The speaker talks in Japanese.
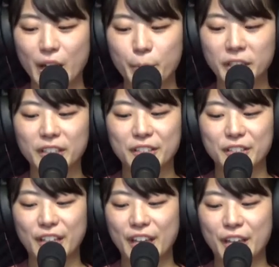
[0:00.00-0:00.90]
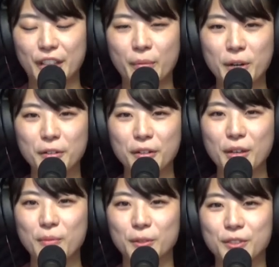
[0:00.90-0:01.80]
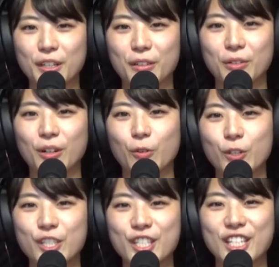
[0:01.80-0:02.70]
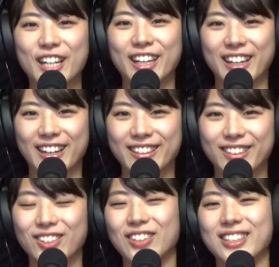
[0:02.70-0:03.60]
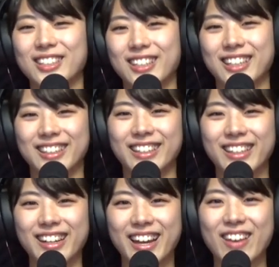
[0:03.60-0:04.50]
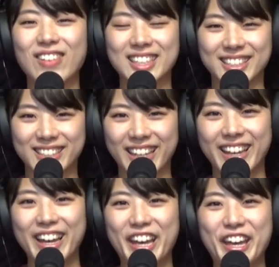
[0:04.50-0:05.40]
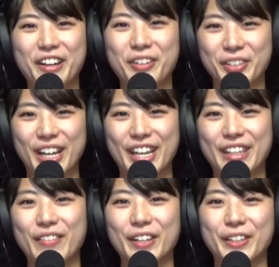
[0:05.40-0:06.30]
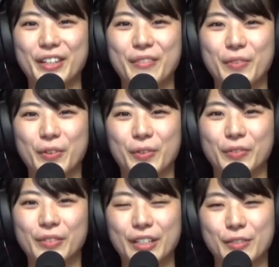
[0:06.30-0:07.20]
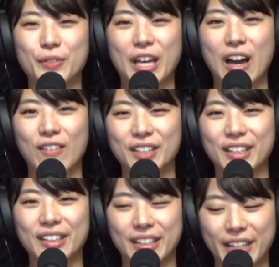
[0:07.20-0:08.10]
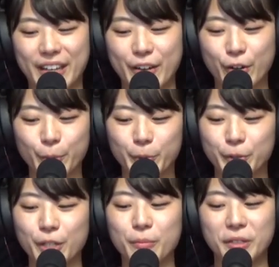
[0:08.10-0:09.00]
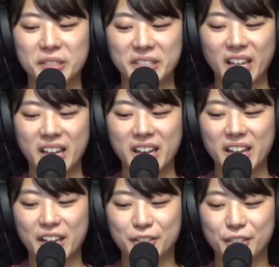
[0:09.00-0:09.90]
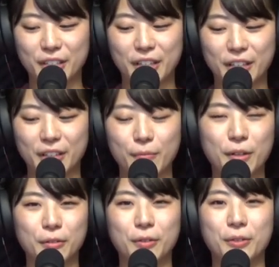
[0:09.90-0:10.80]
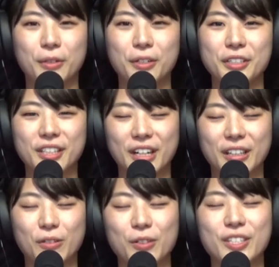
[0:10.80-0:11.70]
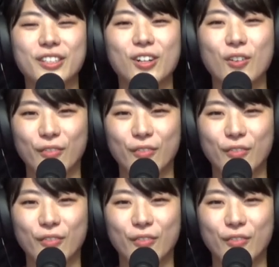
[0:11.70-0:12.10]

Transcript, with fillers: またですね、え生クリームをつけるとこれ美味しいんじゃないかなと私が勝手に考えまして、え今回生クリームを自分で泡立ててホイップクリームにして、えつけて食べるとさらに美味しく